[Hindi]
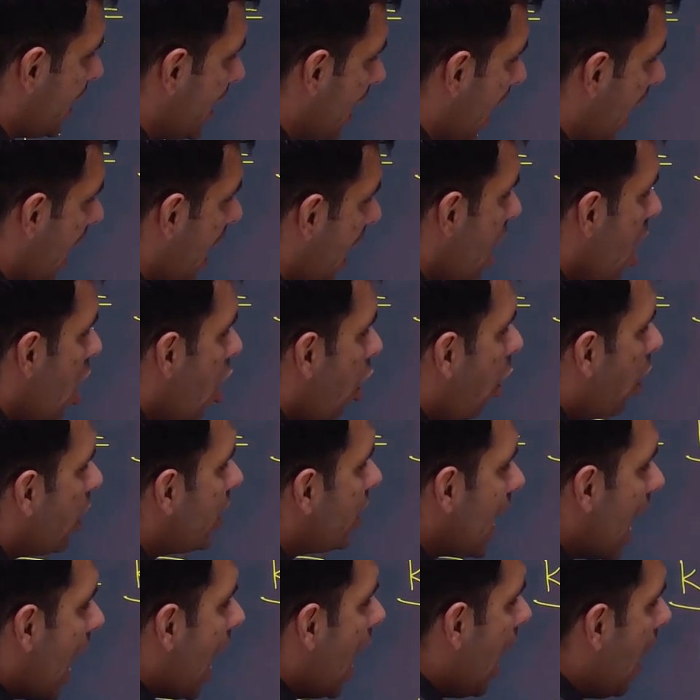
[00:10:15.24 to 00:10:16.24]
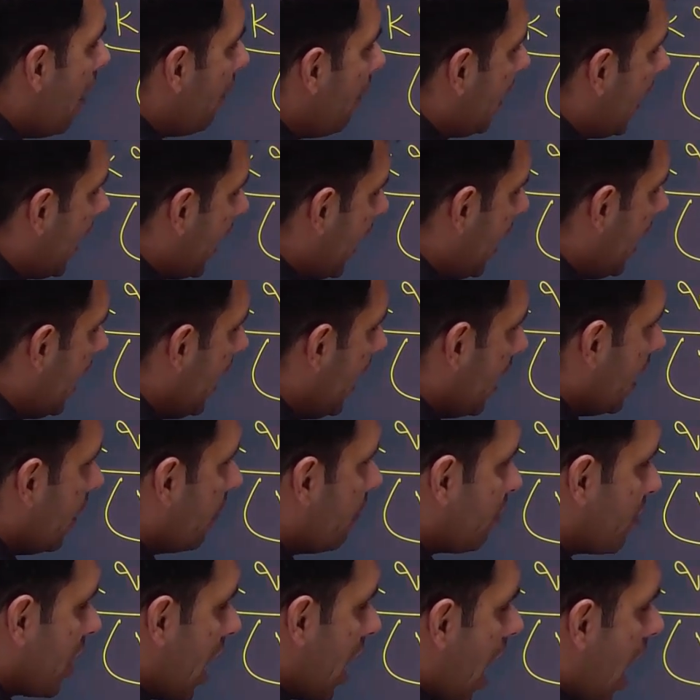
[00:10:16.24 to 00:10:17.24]
किया और यहां पे
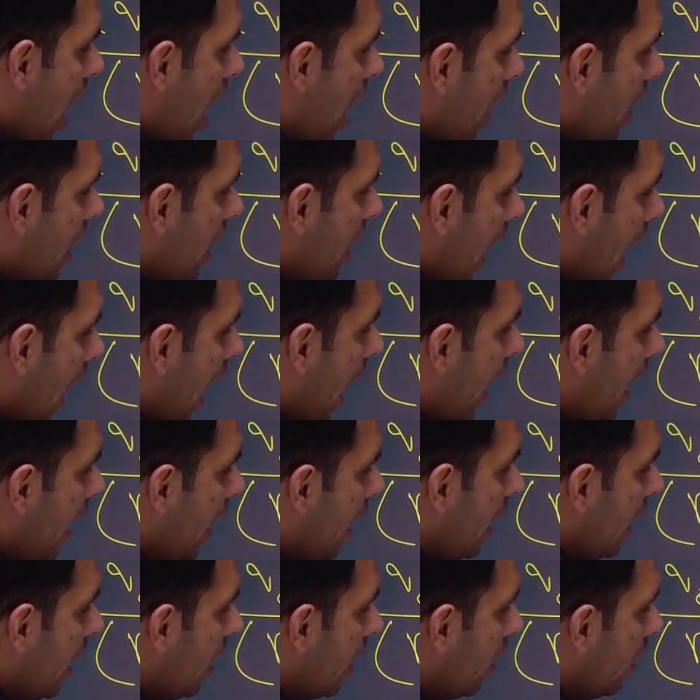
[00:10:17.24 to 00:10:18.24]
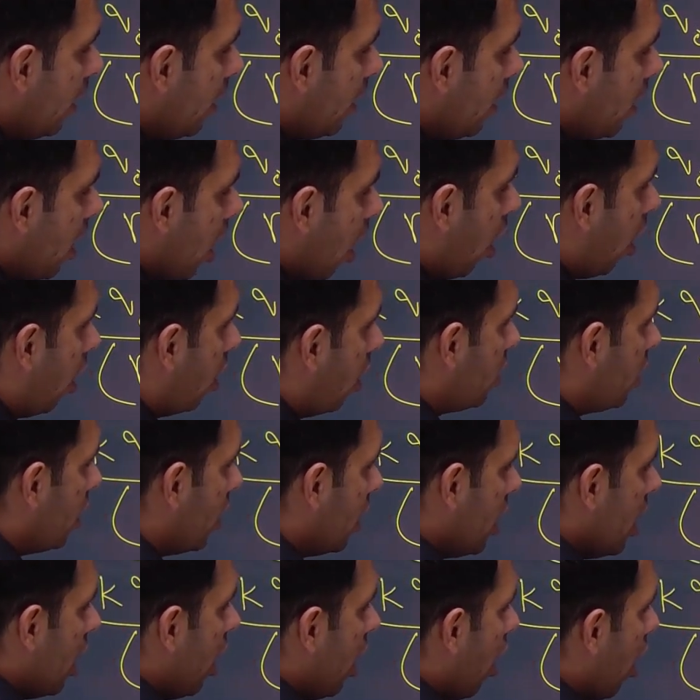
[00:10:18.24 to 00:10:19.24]
आर एन नोट
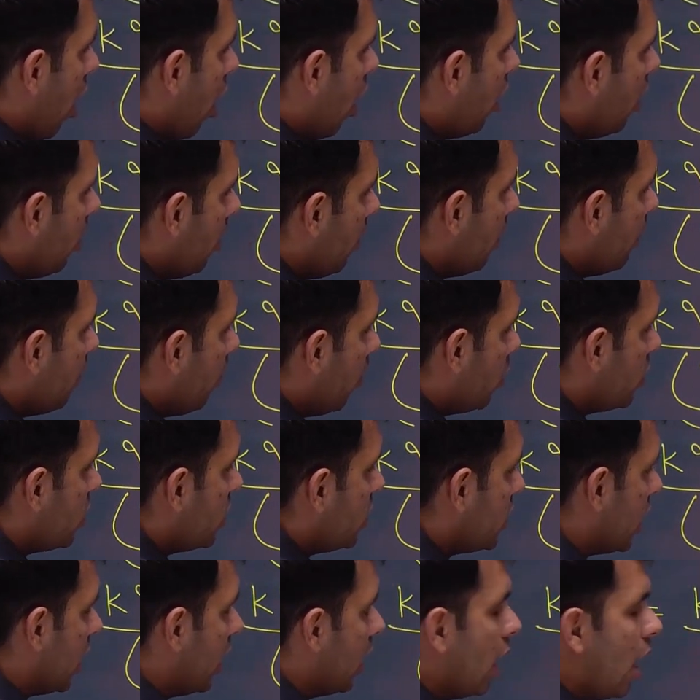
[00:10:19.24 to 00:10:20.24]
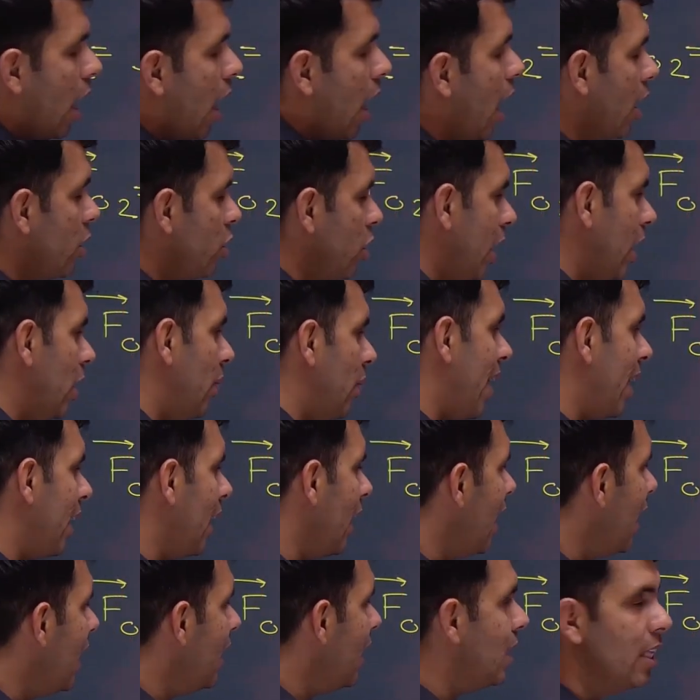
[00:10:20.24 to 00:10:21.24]
और पोजिशन यूनिट वेक्टर
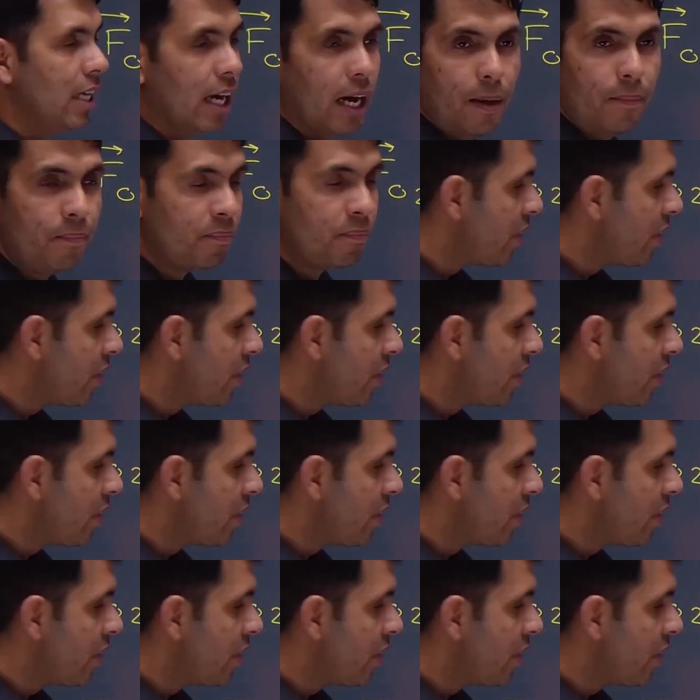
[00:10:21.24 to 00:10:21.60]
लिख दिया